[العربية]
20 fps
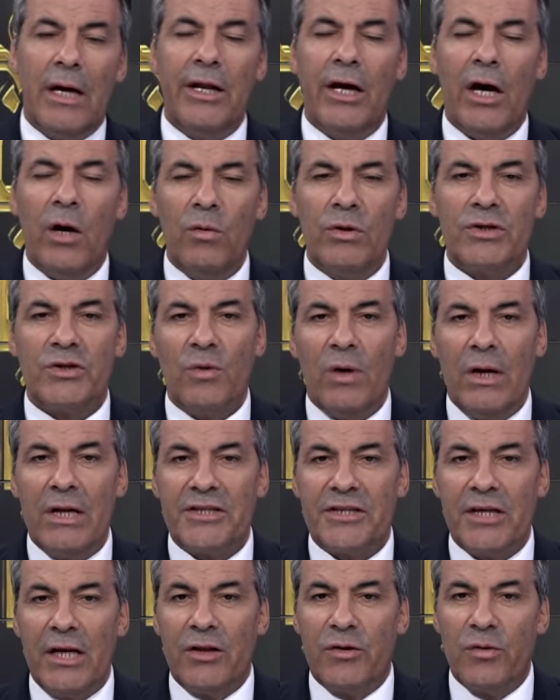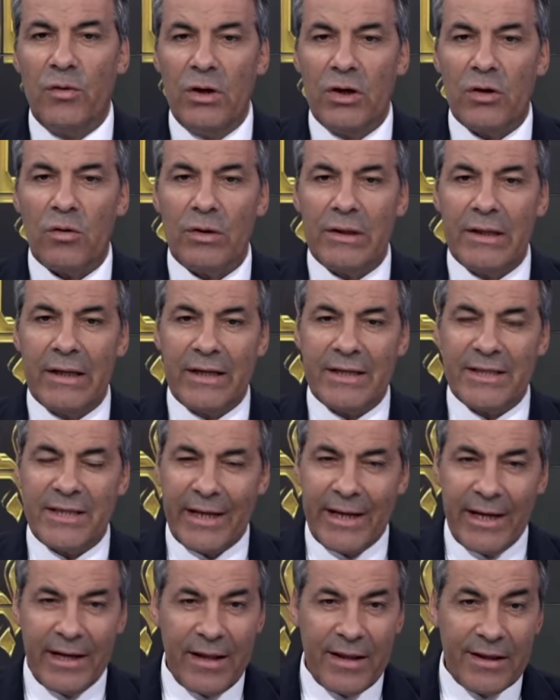انا اول سؤال سالته لك قلت لك
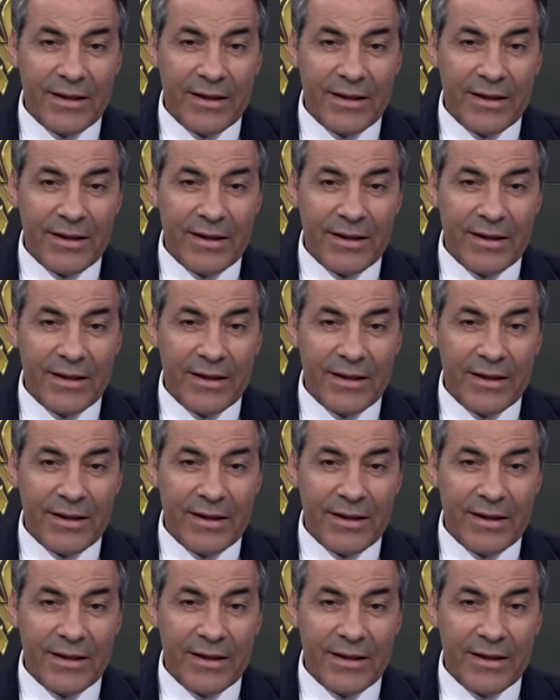السكن